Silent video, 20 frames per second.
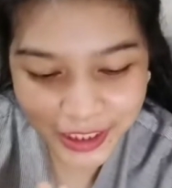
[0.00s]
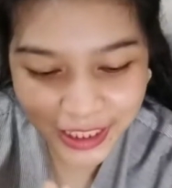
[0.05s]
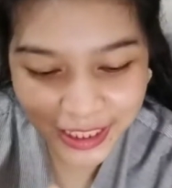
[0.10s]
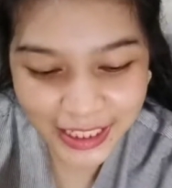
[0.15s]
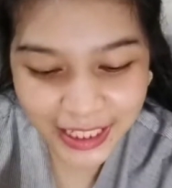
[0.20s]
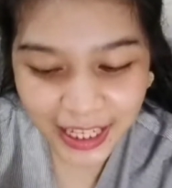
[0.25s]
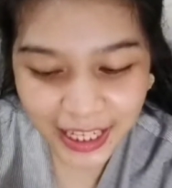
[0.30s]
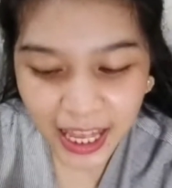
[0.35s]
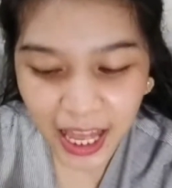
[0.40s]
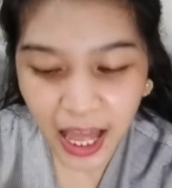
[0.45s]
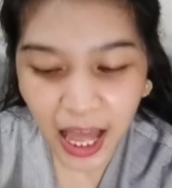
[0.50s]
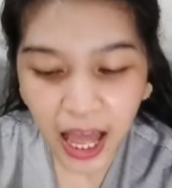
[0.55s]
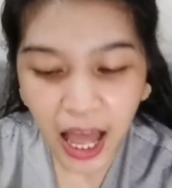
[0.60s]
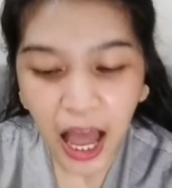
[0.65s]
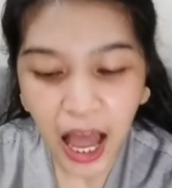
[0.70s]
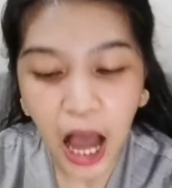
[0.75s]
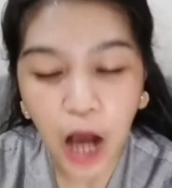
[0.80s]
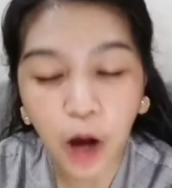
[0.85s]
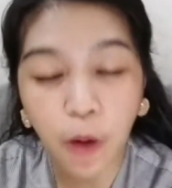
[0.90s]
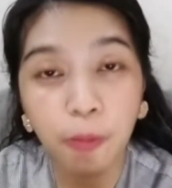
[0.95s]
Jadi
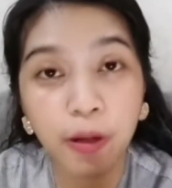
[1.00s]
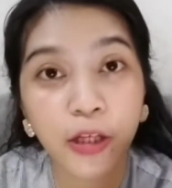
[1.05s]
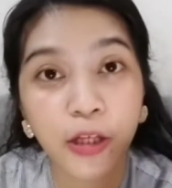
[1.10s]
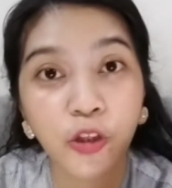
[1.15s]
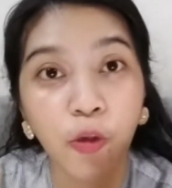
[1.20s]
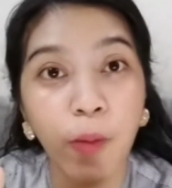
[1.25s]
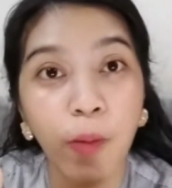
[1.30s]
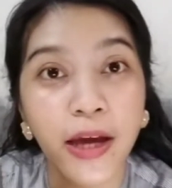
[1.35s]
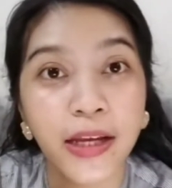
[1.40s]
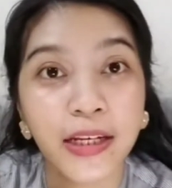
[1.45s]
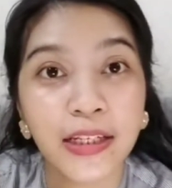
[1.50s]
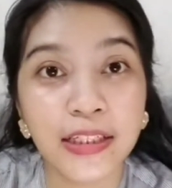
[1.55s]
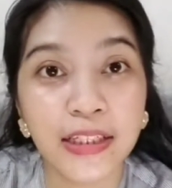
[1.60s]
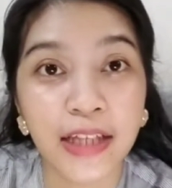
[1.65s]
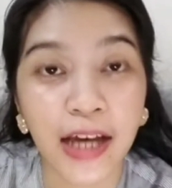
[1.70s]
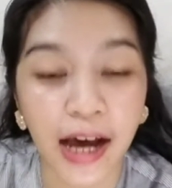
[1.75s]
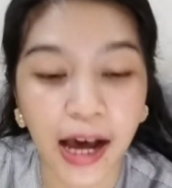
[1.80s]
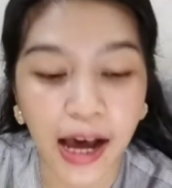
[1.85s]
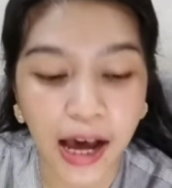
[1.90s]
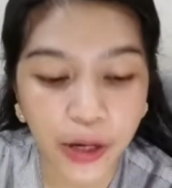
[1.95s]
aku pernah nyobain
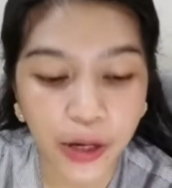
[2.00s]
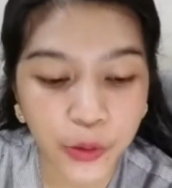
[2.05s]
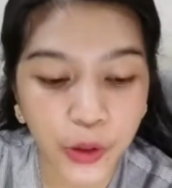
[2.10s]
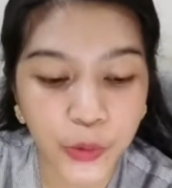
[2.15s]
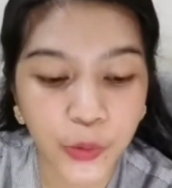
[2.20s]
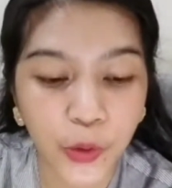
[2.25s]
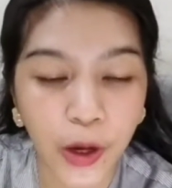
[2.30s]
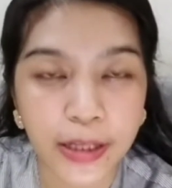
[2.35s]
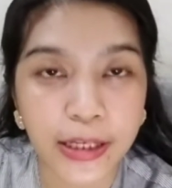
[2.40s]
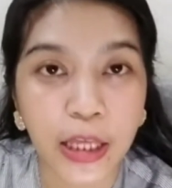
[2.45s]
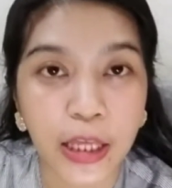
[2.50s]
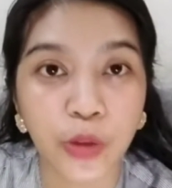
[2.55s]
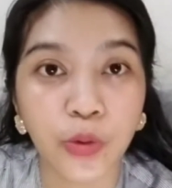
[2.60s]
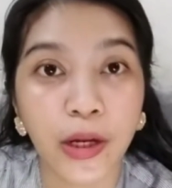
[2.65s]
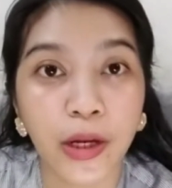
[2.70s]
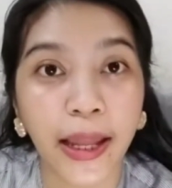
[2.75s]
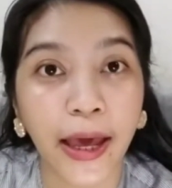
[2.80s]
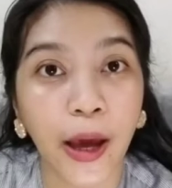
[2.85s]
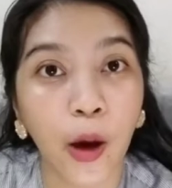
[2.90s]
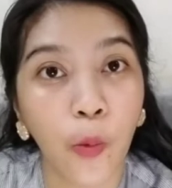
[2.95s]
dia, dua-duanya
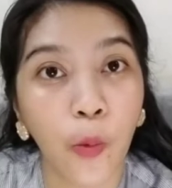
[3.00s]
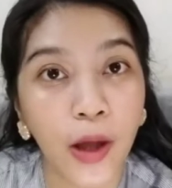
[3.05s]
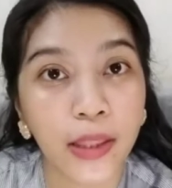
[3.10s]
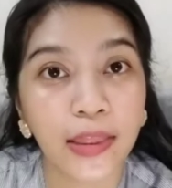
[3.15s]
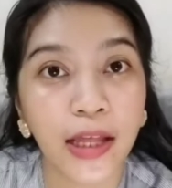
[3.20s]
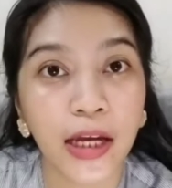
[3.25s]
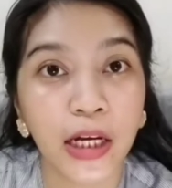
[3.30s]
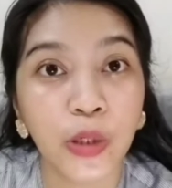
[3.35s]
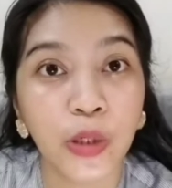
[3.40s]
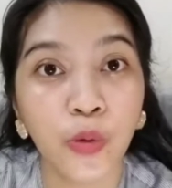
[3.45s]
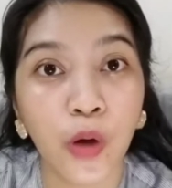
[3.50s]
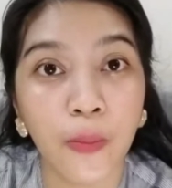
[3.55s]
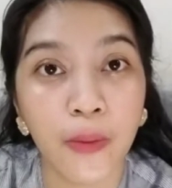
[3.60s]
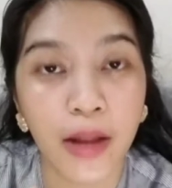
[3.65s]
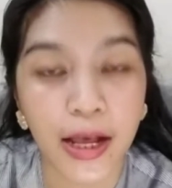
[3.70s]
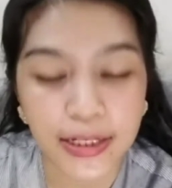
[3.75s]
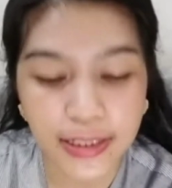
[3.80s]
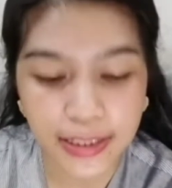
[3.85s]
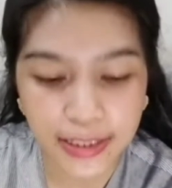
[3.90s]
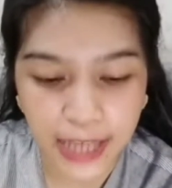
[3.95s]
itu lewat dari
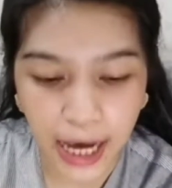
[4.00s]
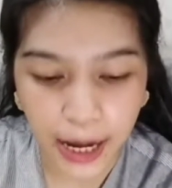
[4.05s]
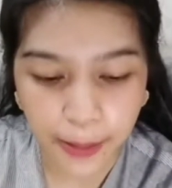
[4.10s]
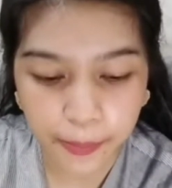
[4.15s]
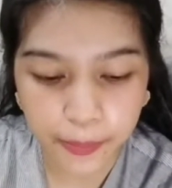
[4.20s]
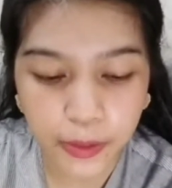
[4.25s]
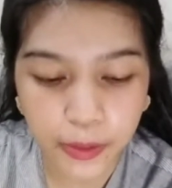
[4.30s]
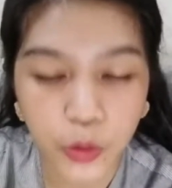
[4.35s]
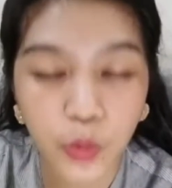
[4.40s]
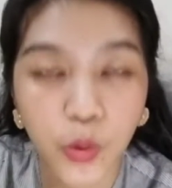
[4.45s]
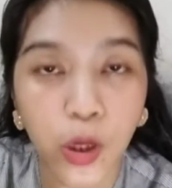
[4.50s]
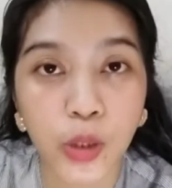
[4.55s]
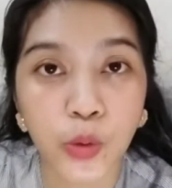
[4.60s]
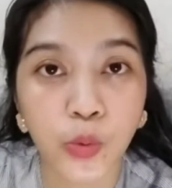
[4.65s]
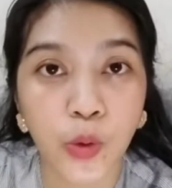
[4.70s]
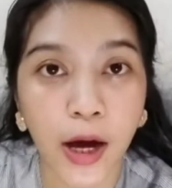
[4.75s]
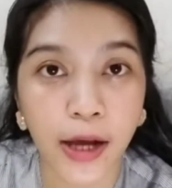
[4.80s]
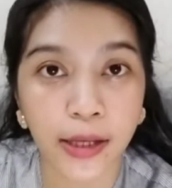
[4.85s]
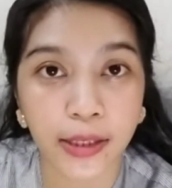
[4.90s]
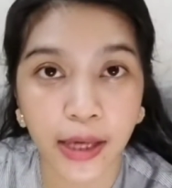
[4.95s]
12 jam,
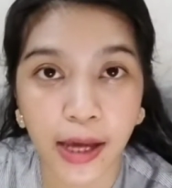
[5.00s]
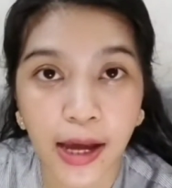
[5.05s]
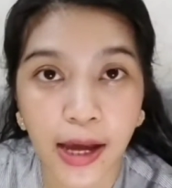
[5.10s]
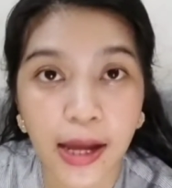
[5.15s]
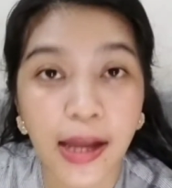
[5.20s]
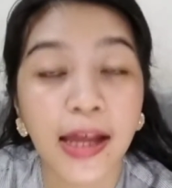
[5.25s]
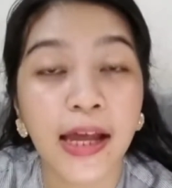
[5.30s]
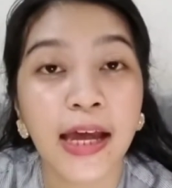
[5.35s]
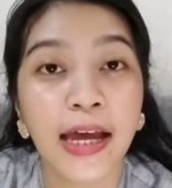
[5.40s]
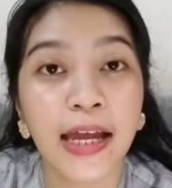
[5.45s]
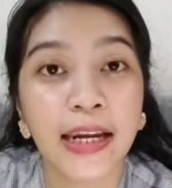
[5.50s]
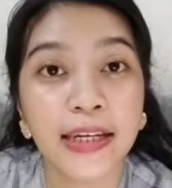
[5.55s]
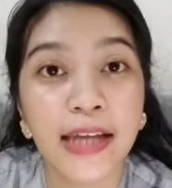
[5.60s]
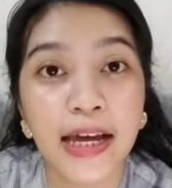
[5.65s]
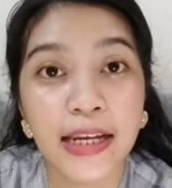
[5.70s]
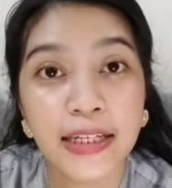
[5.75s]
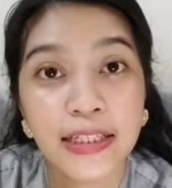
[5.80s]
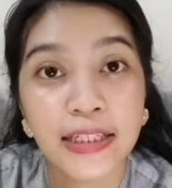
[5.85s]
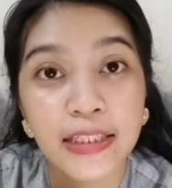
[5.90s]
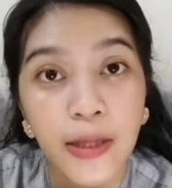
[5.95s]
dua-duanya.
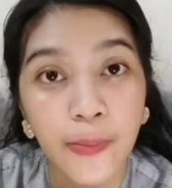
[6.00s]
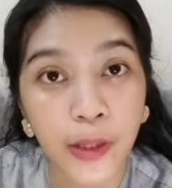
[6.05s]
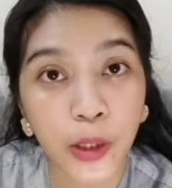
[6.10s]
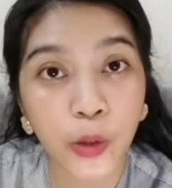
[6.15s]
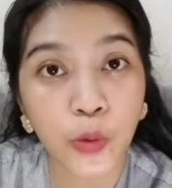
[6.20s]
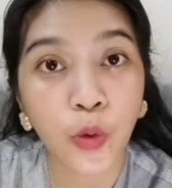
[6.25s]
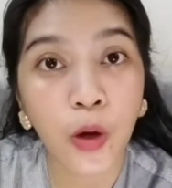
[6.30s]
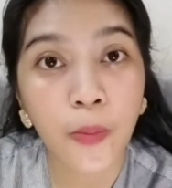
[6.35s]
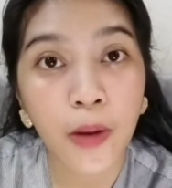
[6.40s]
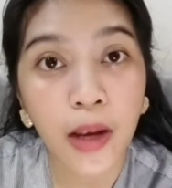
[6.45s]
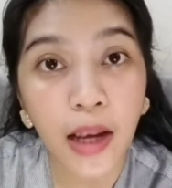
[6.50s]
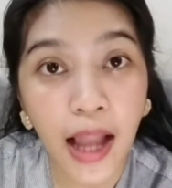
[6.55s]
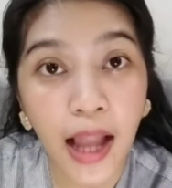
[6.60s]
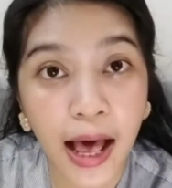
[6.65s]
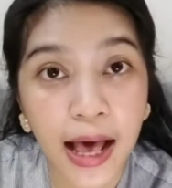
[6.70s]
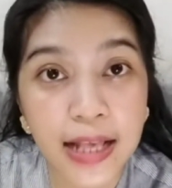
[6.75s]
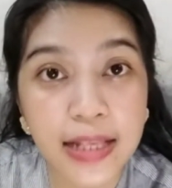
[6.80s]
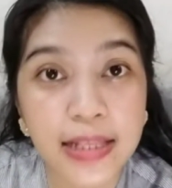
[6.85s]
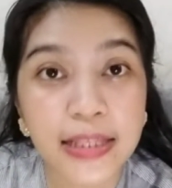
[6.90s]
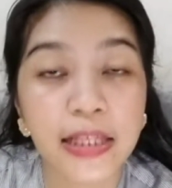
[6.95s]
Dan di jam ke-12,
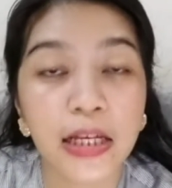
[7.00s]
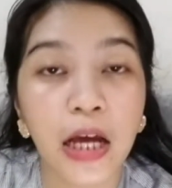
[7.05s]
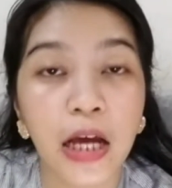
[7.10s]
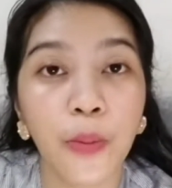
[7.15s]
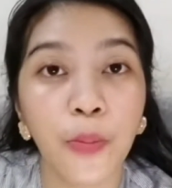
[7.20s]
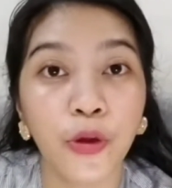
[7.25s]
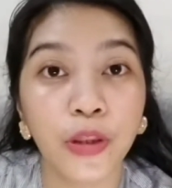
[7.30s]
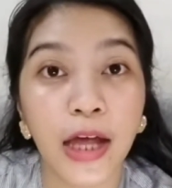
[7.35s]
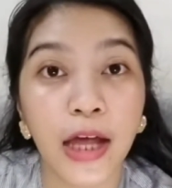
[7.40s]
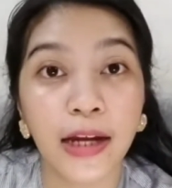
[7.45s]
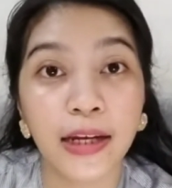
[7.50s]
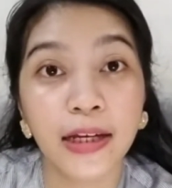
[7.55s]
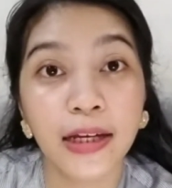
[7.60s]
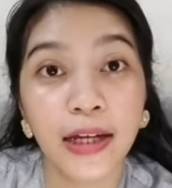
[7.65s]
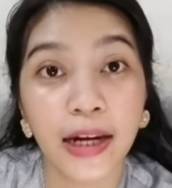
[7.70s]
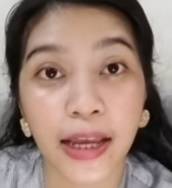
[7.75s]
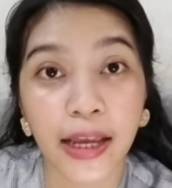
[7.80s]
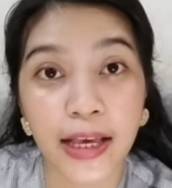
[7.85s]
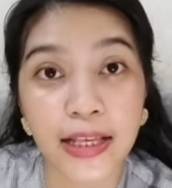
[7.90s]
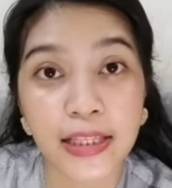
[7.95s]
si gabotang The
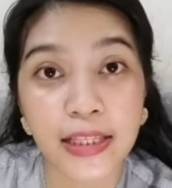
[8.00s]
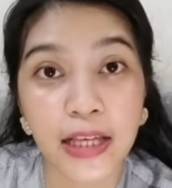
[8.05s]
Grace